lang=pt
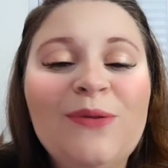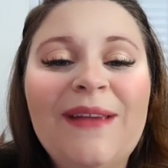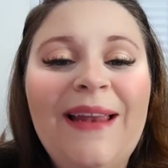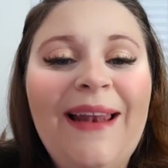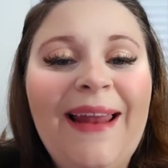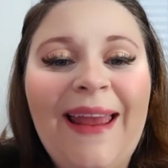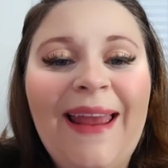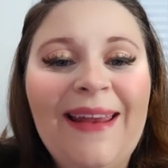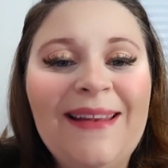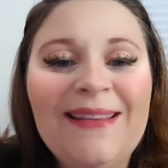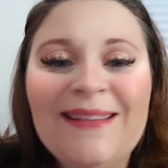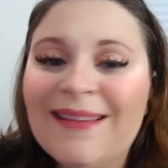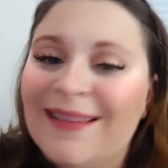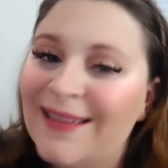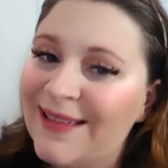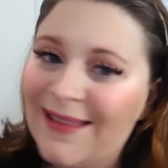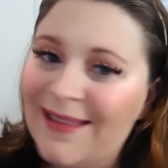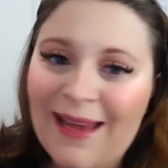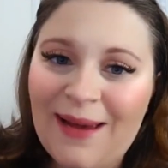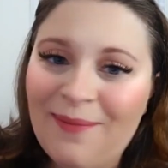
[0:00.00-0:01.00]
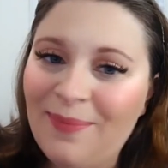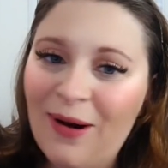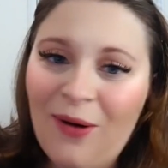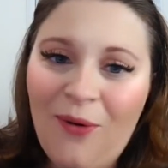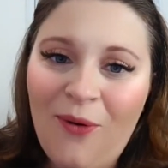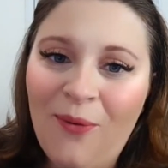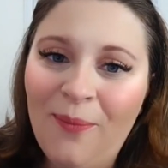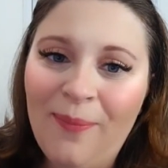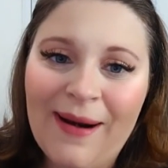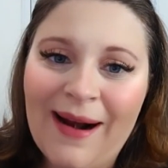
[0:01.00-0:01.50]
clientes sempre
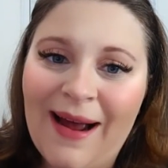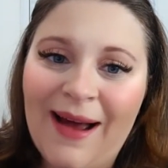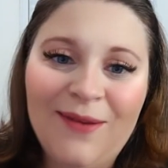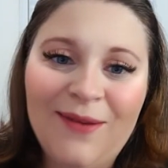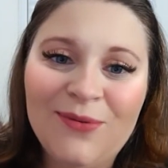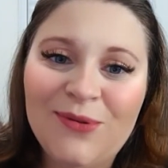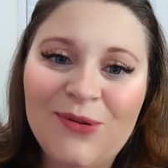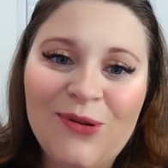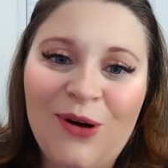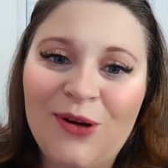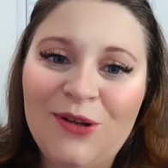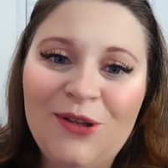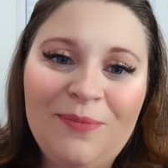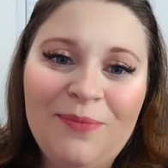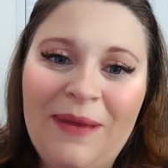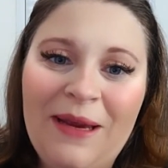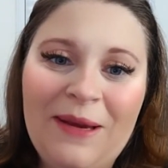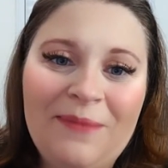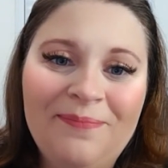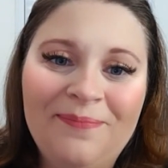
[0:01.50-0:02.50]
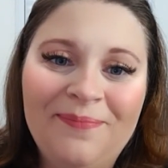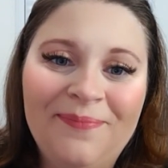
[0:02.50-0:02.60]
compraram só de mim.